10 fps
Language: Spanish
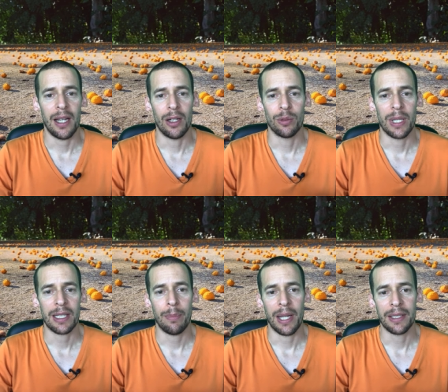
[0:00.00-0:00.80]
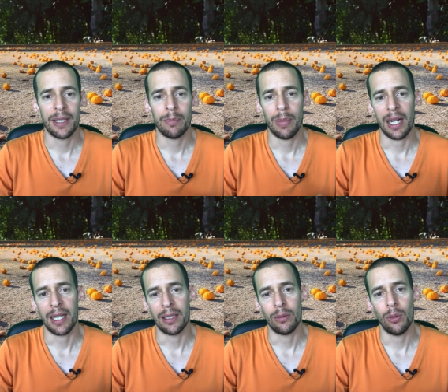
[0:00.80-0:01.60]
a los más capaces para
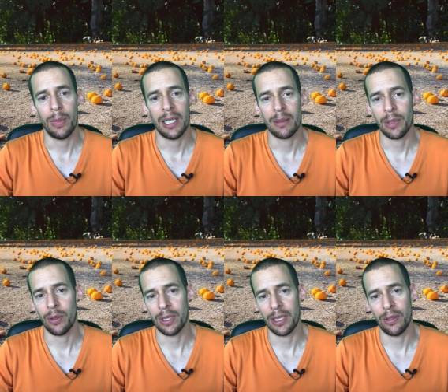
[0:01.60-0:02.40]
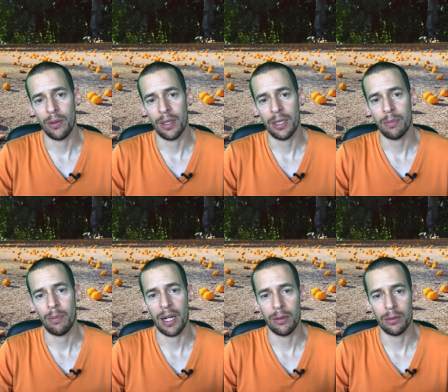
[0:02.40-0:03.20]
que tomen las mejores decisiones
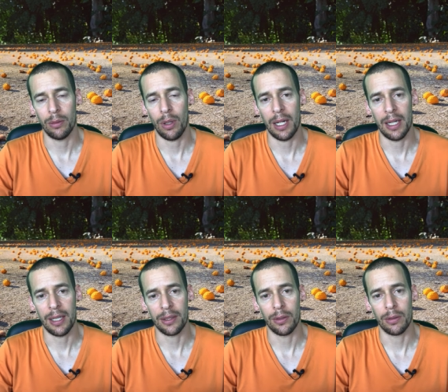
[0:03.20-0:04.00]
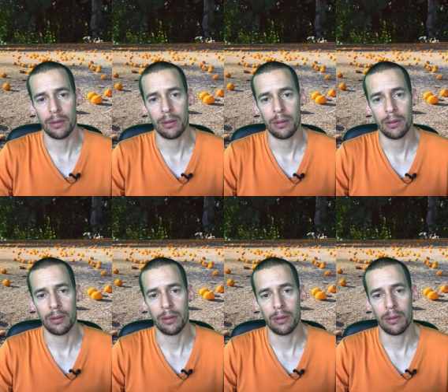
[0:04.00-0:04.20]
para toda la nación.